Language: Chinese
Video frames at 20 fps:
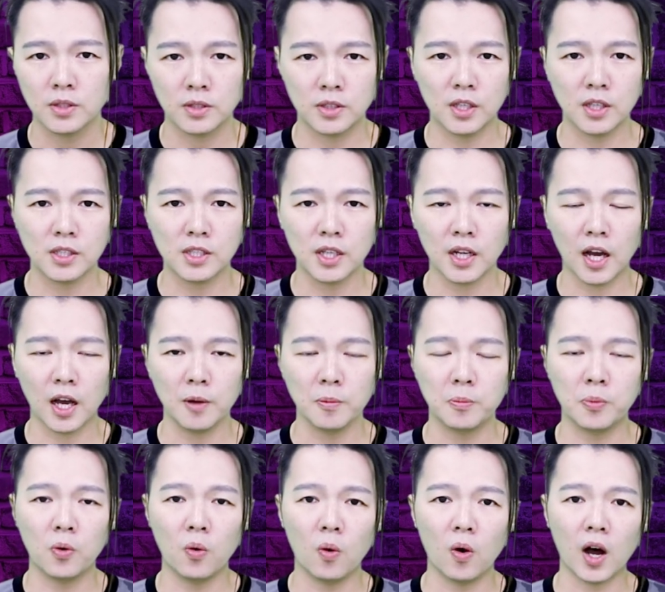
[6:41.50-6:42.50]
接下来
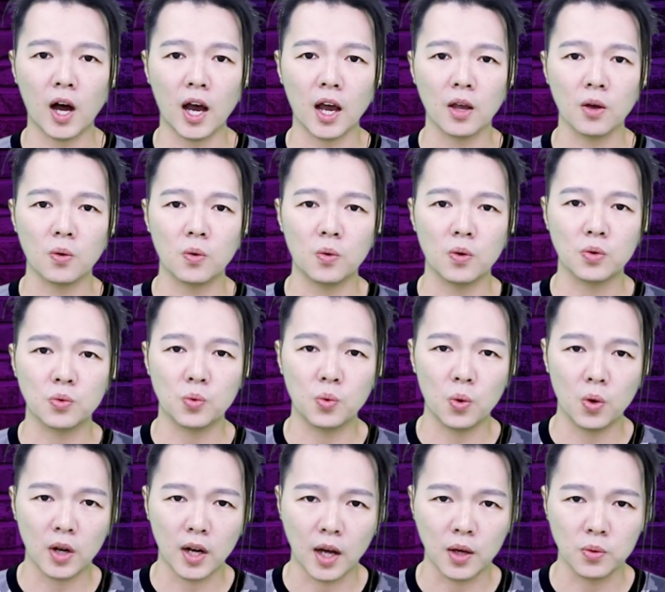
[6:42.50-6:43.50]
迫害会
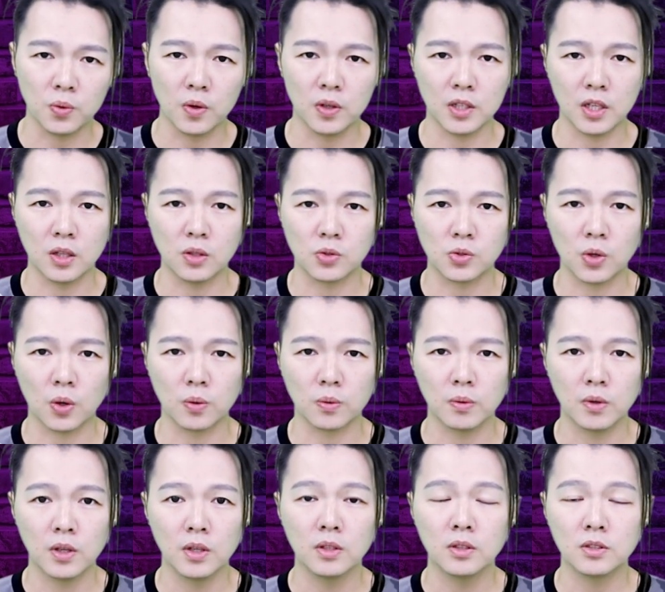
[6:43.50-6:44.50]
越来越严重，
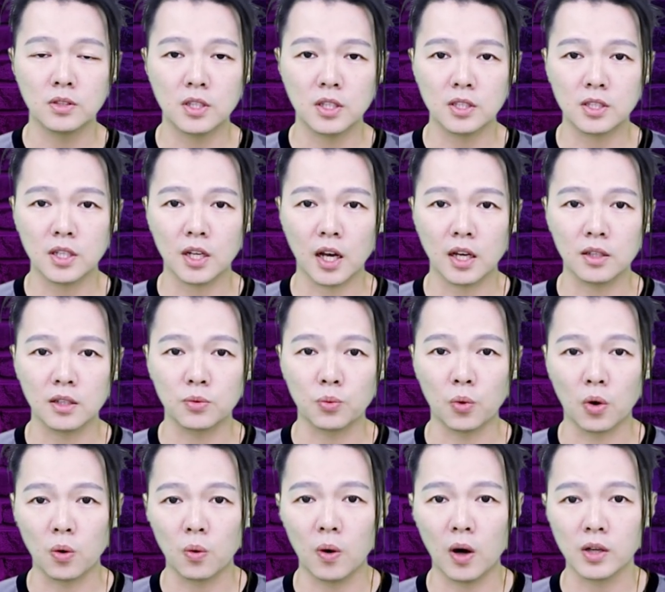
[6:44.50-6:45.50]
接下来的
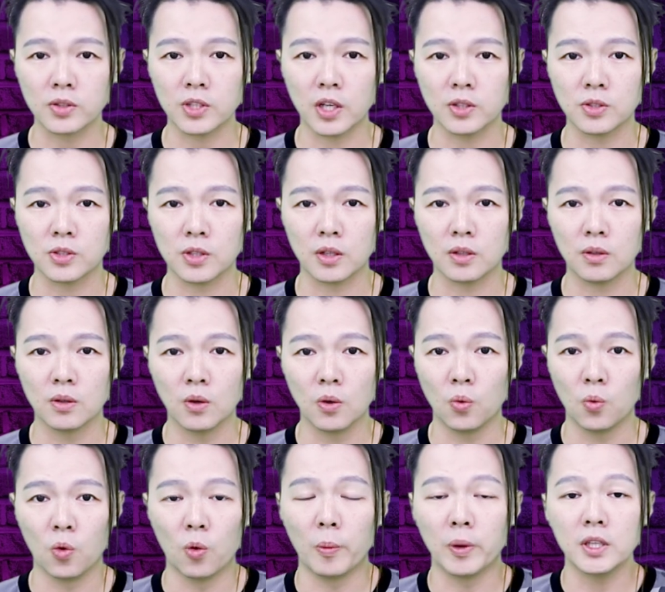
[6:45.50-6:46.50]
文化战争，
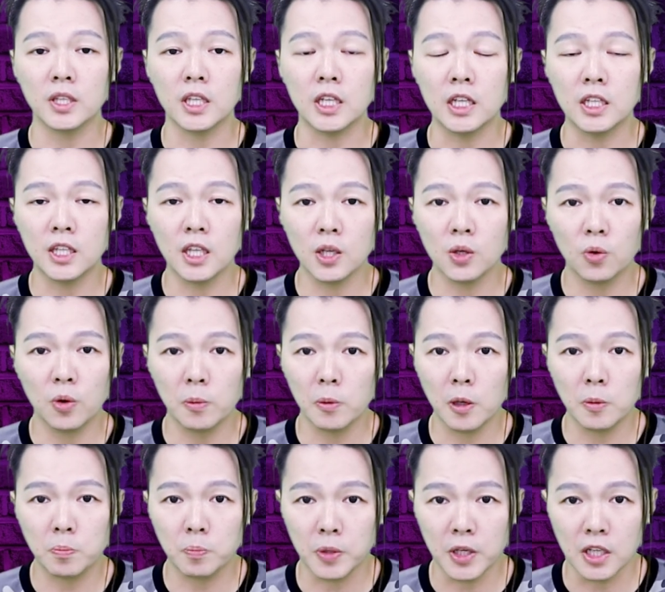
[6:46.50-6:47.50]
我们一定会
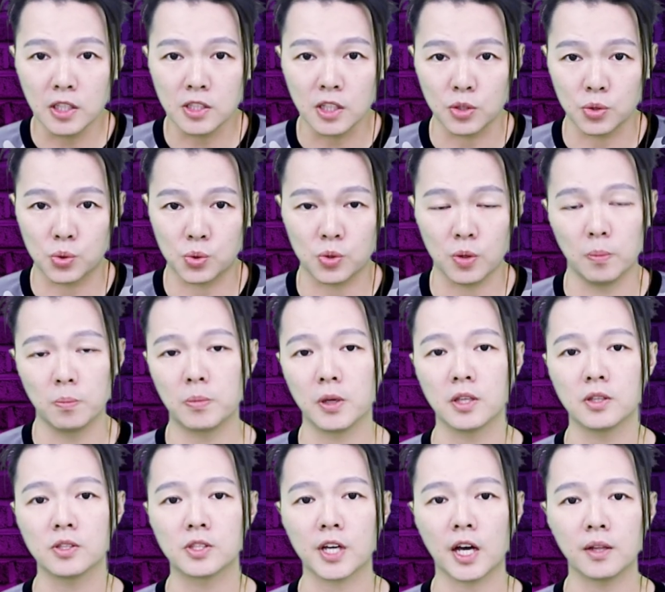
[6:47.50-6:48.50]
被逼着选
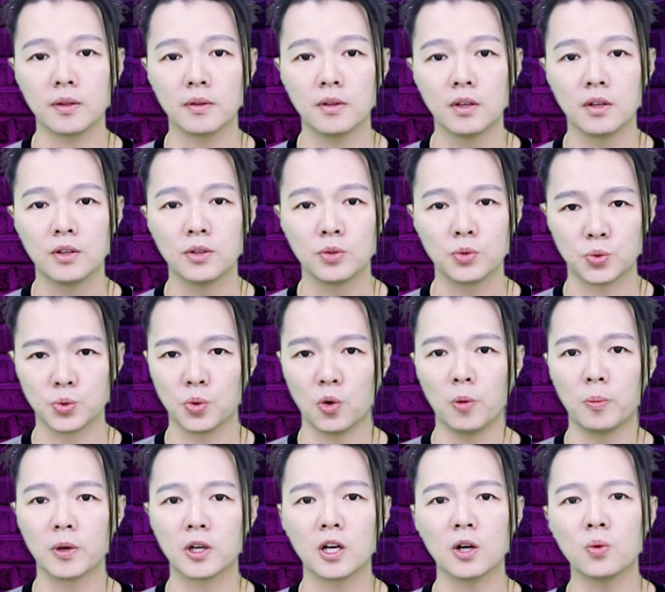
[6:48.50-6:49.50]
边站。如果
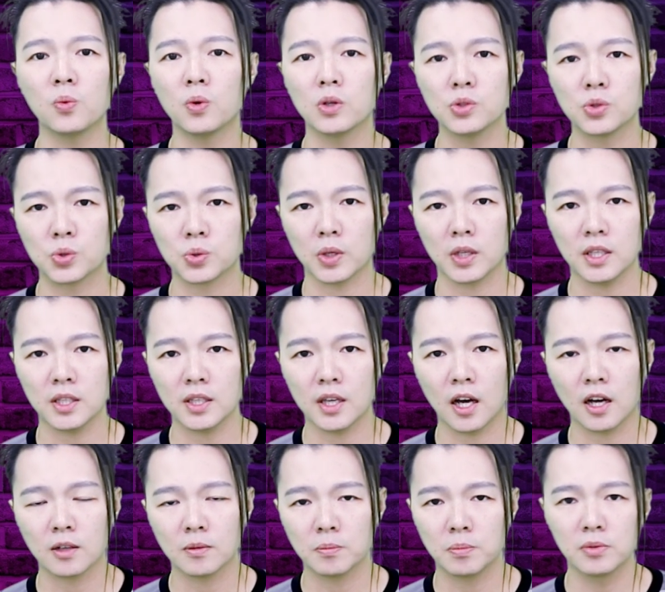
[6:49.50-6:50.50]
我们跟温水一
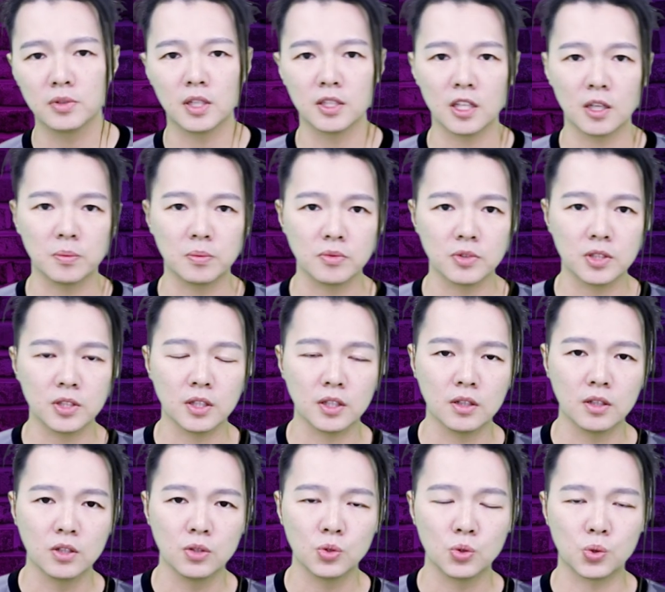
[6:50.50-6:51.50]
样，不冷也不
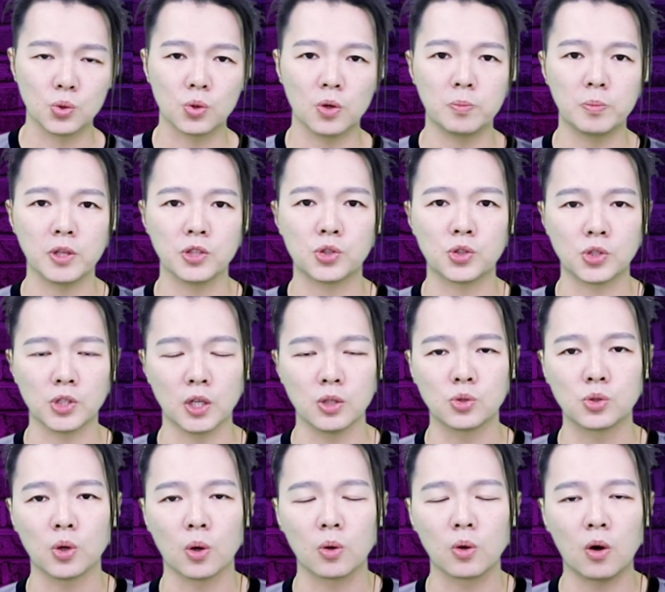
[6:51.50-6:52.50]
热，就会被神
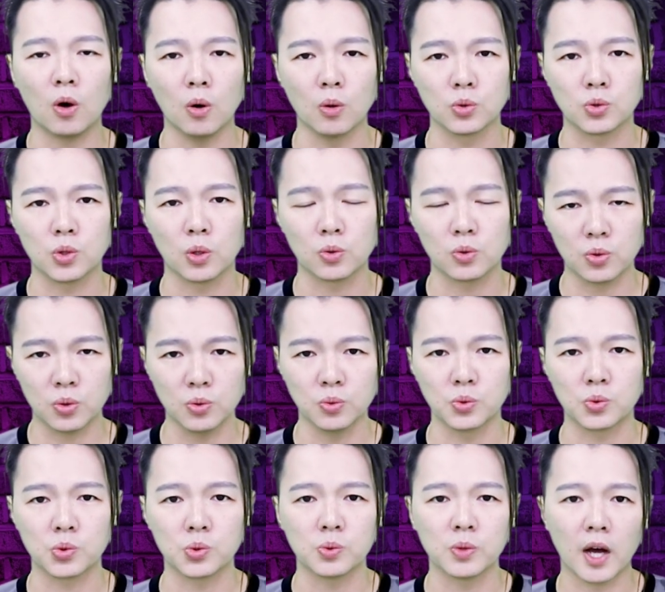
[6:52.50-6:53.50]
从口中吐
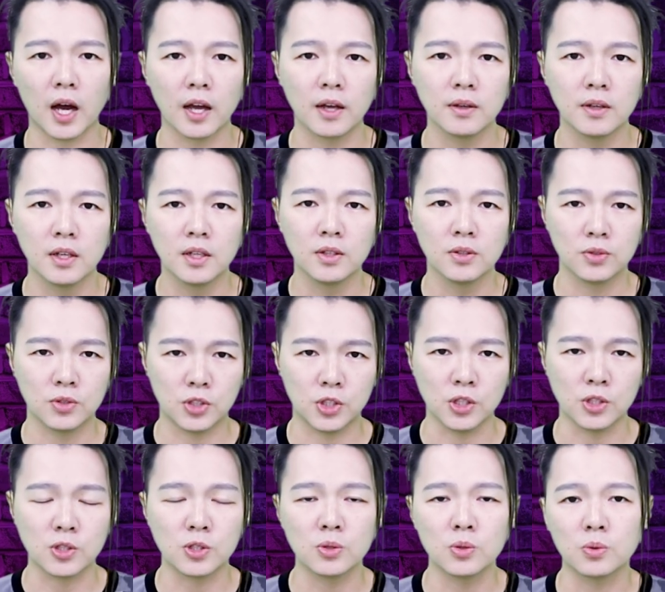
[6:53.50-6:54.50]
出来。
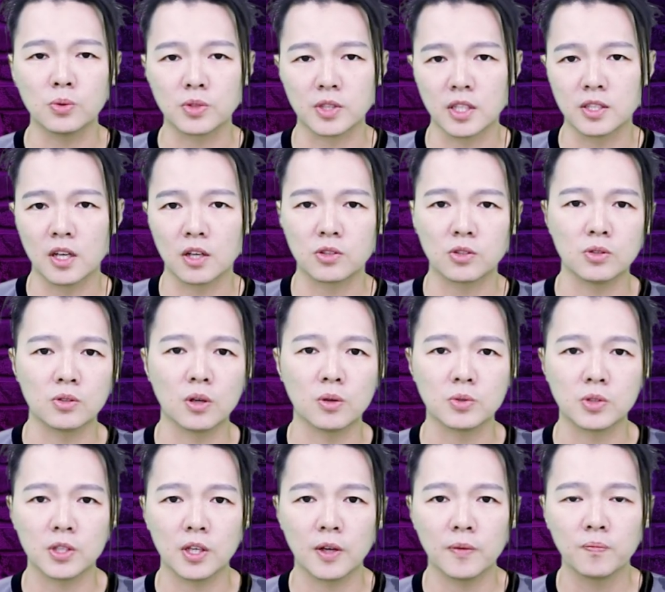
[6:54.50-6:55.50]
启示录三章十六
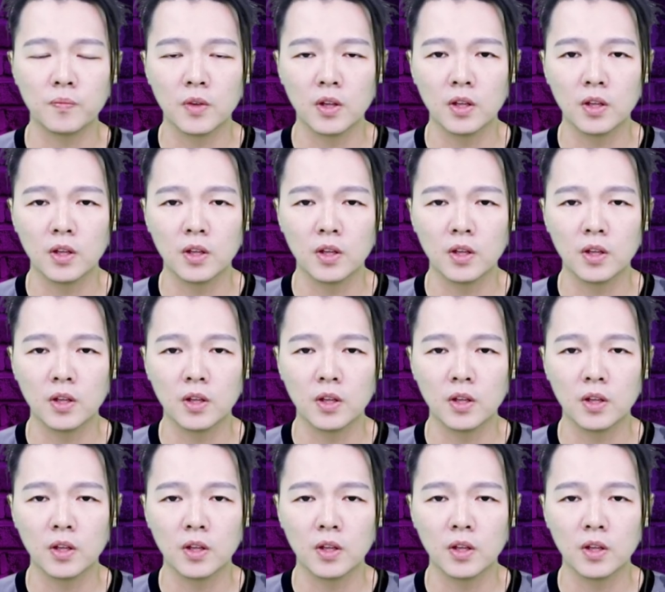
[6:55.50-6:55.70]
节，